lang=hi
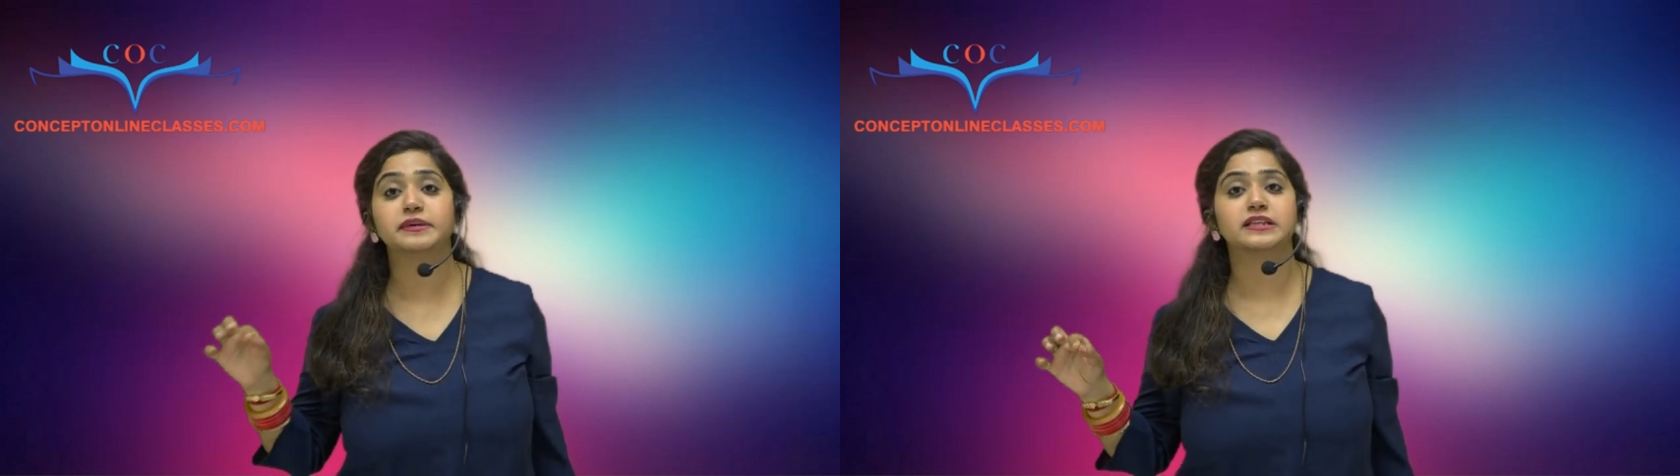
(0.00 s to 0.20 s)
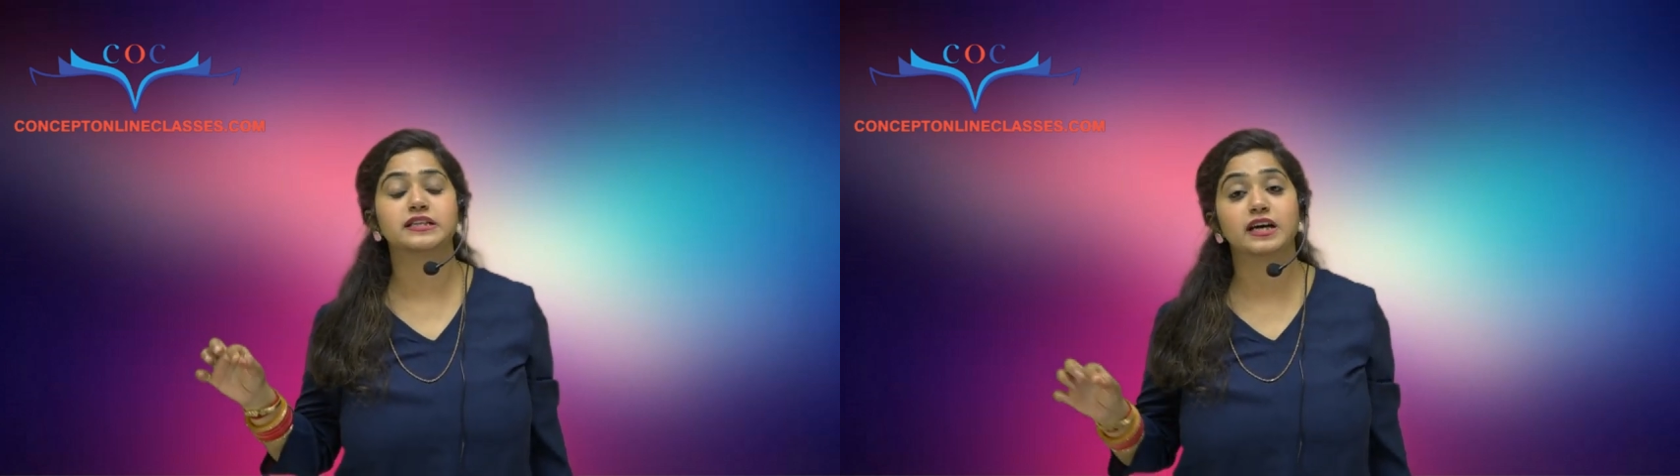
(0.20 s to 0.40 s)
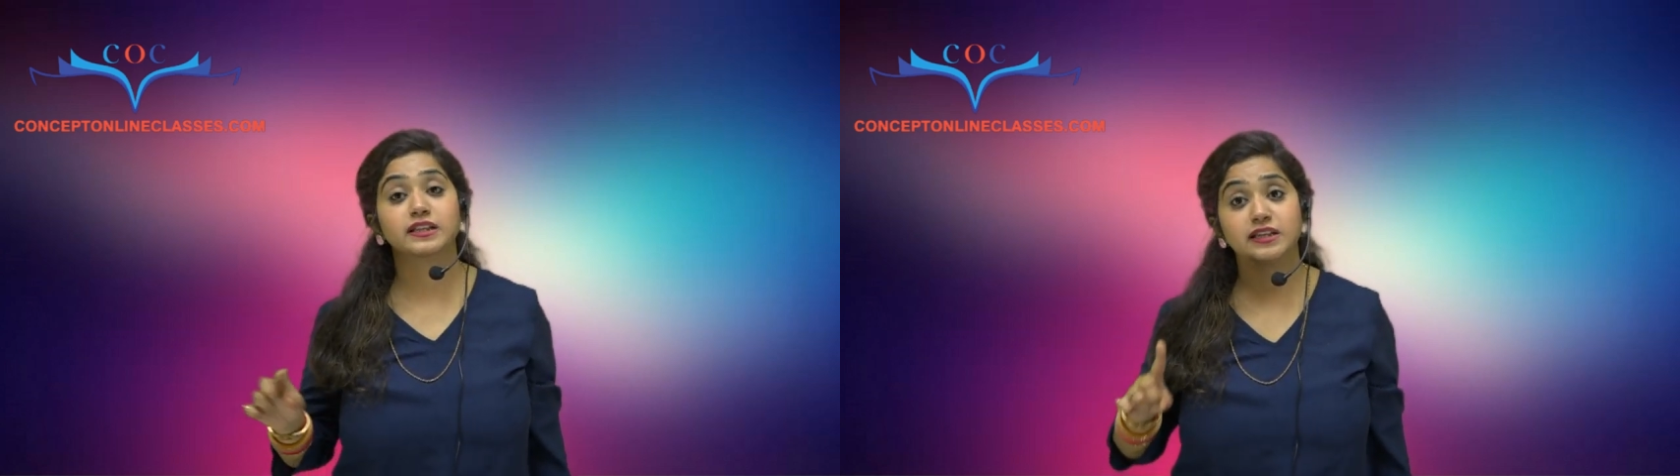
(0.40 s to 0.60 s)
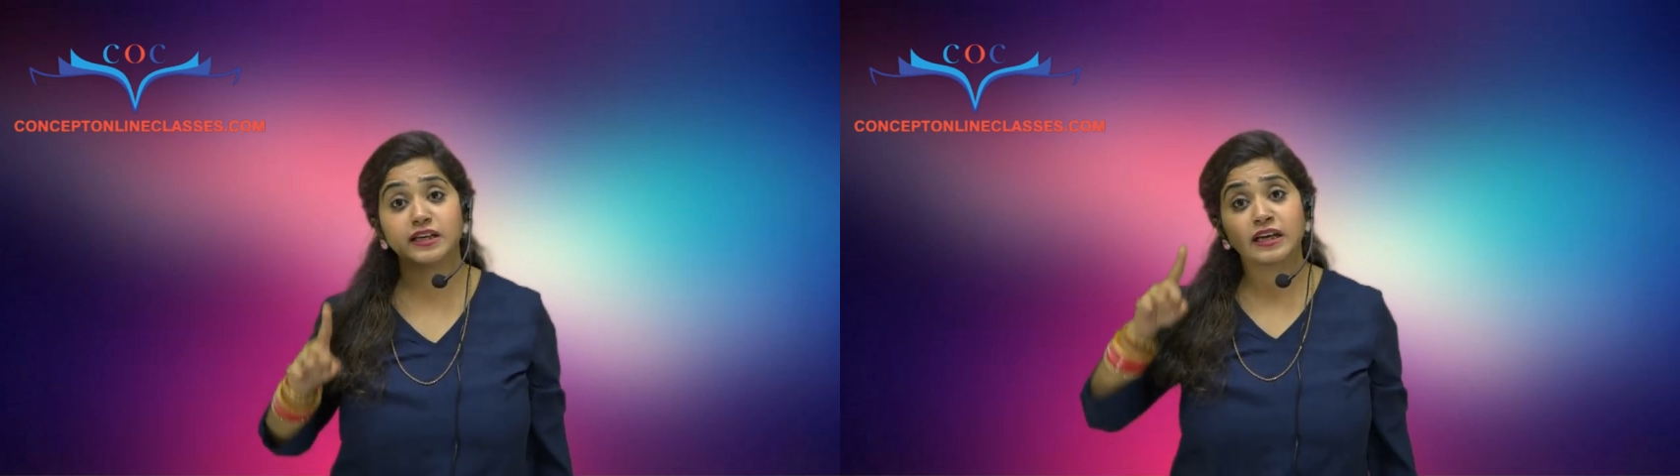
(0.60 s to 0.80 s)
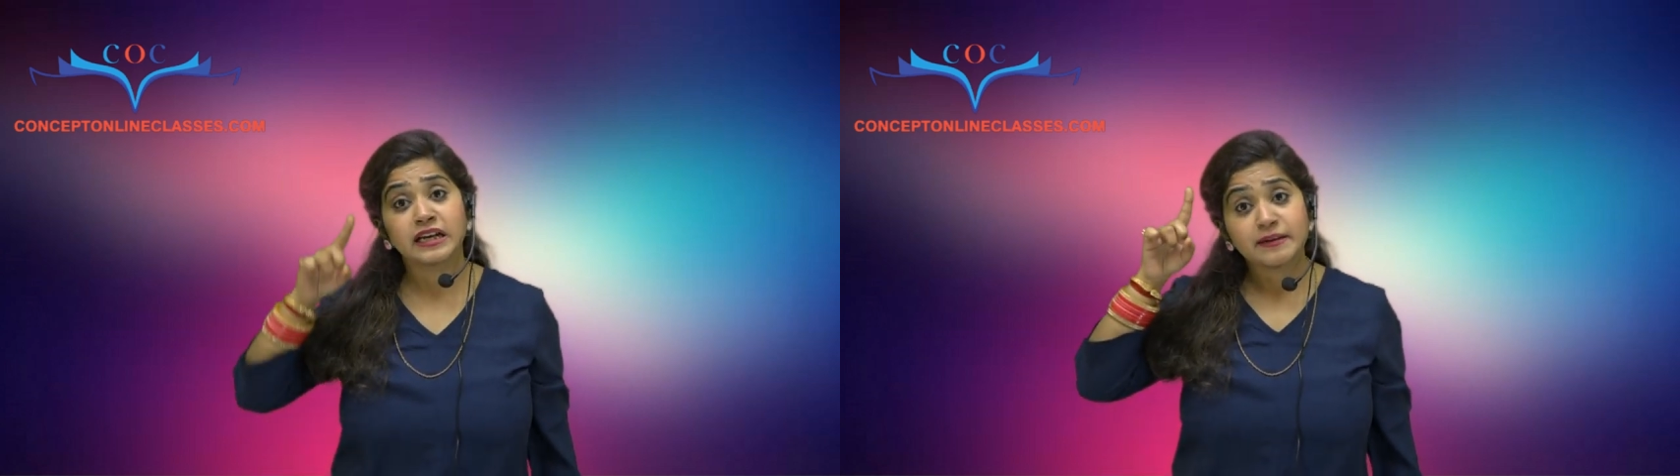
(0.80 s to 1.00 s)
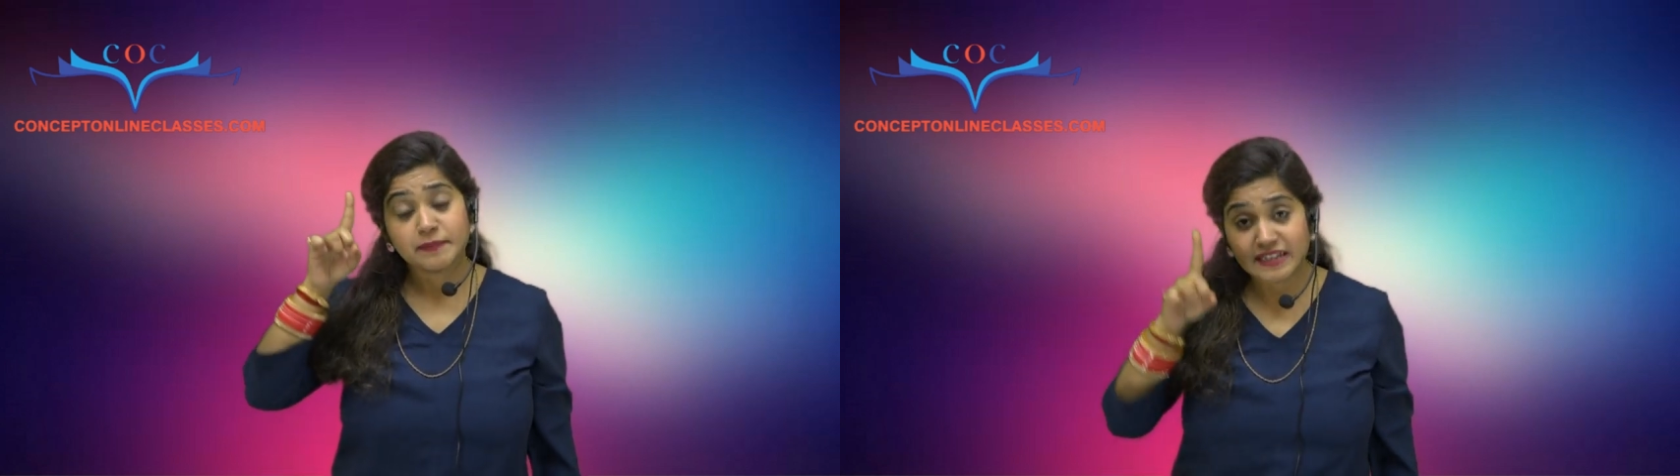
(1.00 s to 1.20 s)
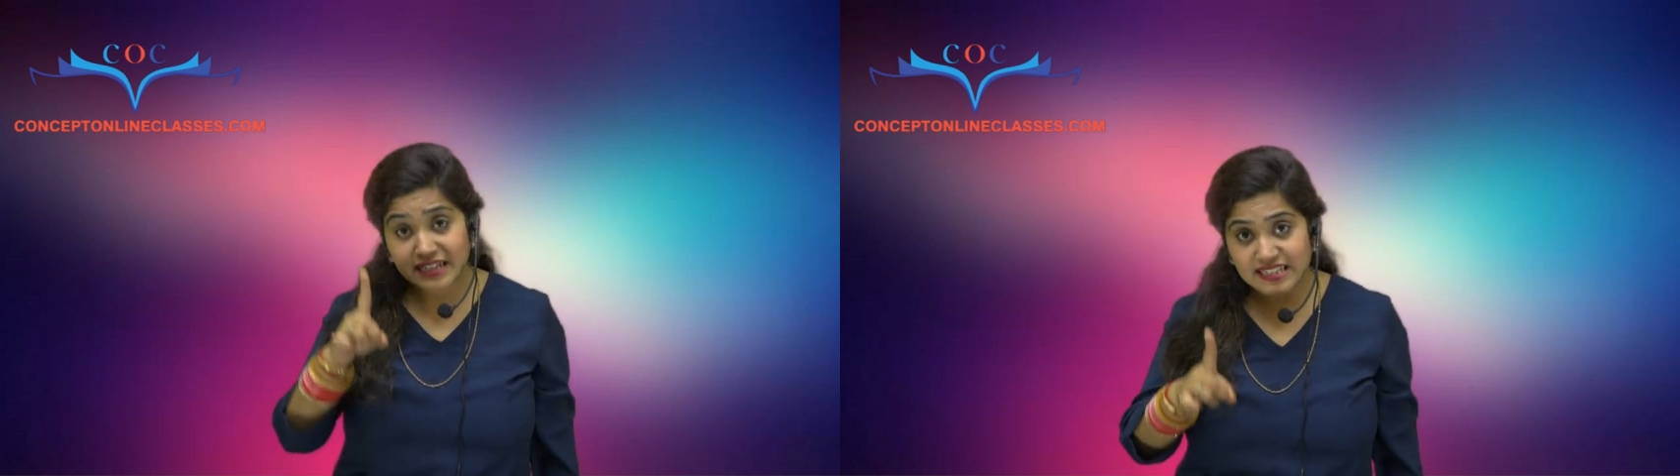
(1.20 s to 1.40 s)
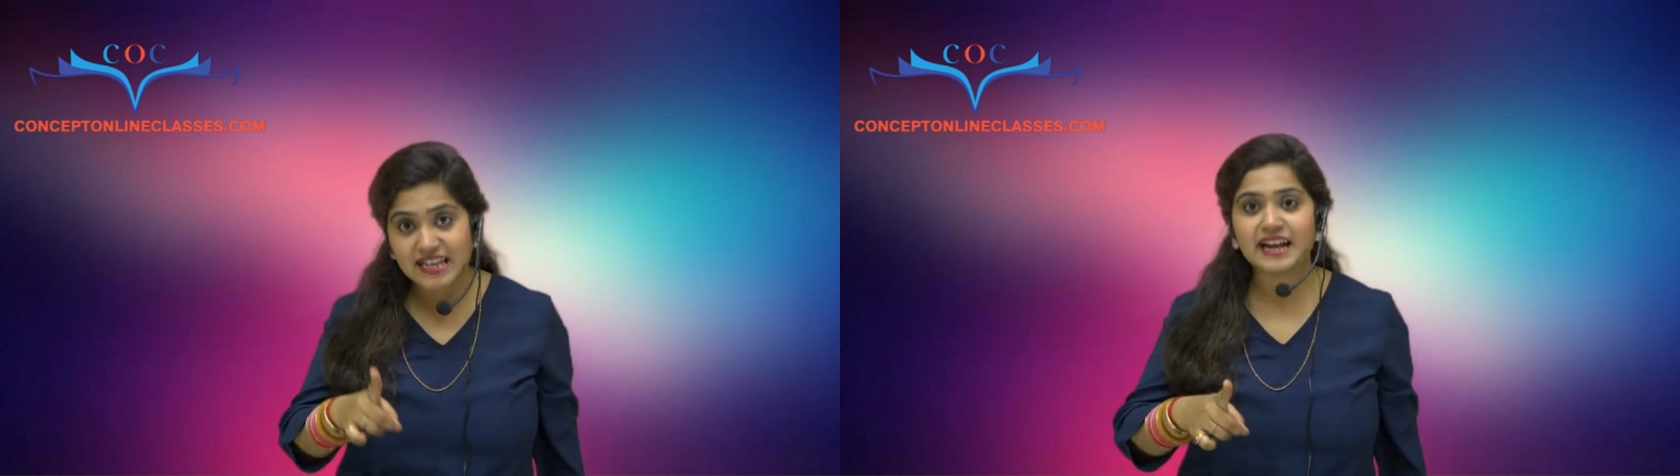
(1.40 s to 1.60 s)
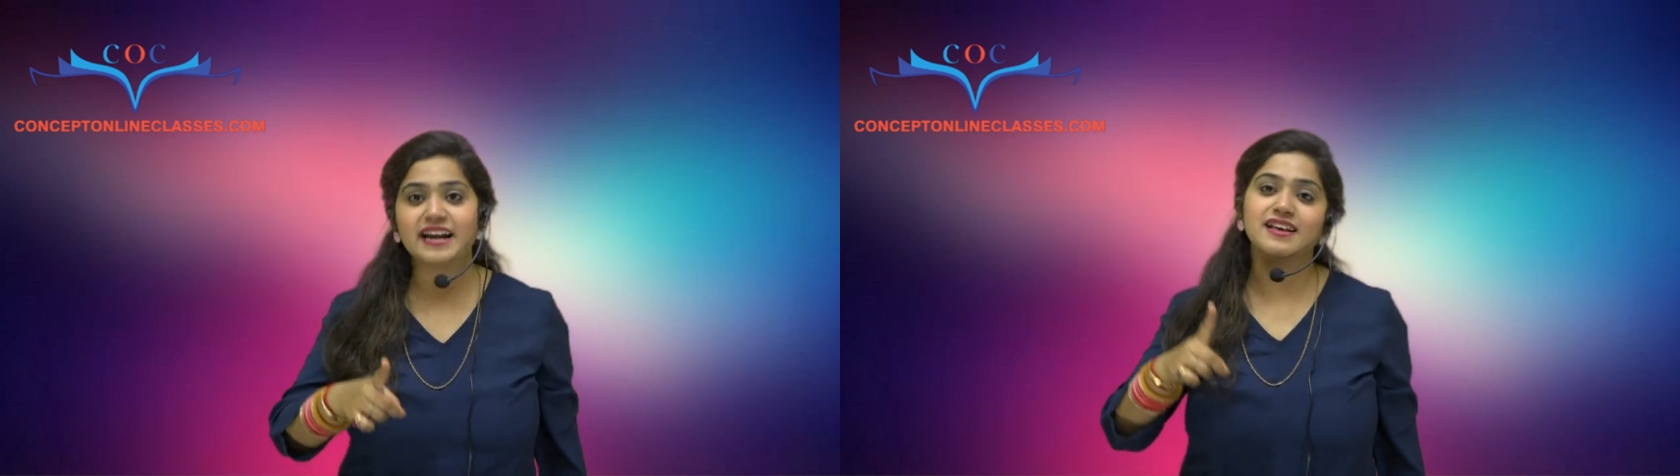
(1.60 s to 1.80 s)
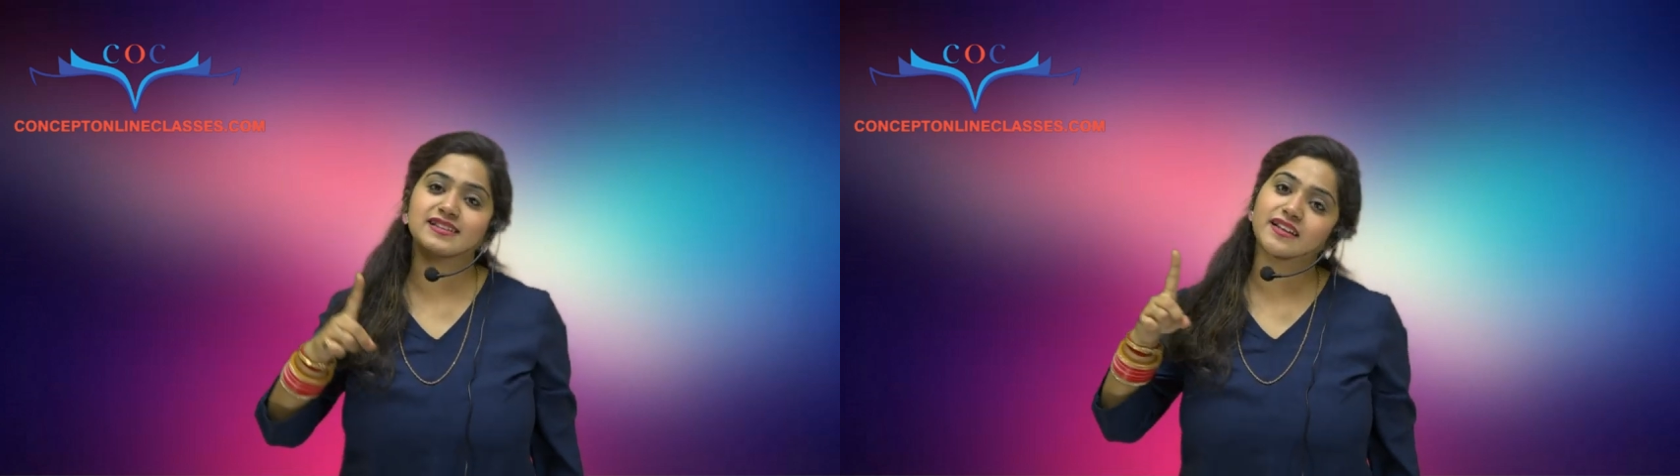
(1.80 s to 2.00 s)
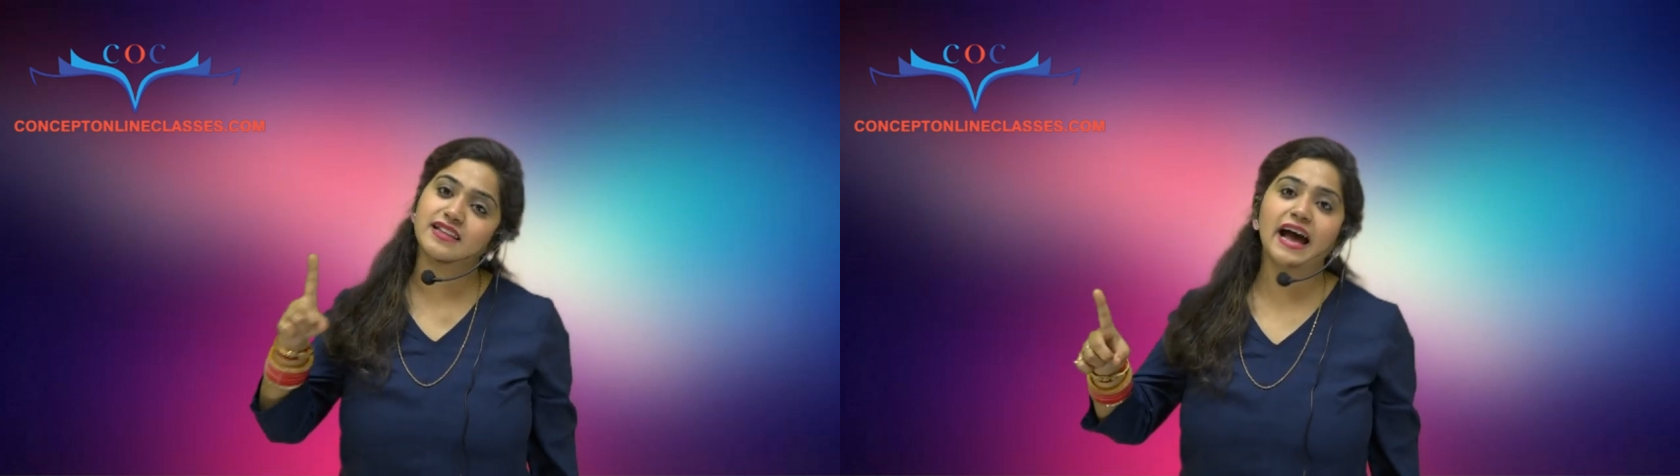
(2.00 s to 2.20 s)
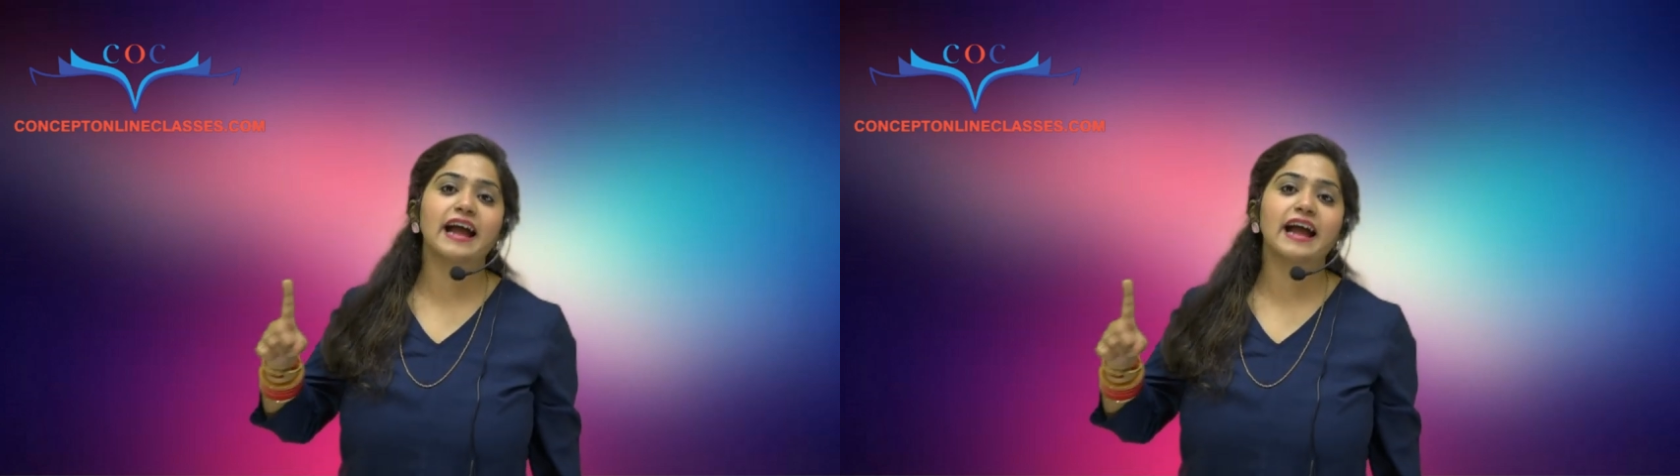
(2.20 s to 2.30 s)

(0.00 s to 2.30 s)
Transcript: बदल जाती है बट डिसाइड के साथ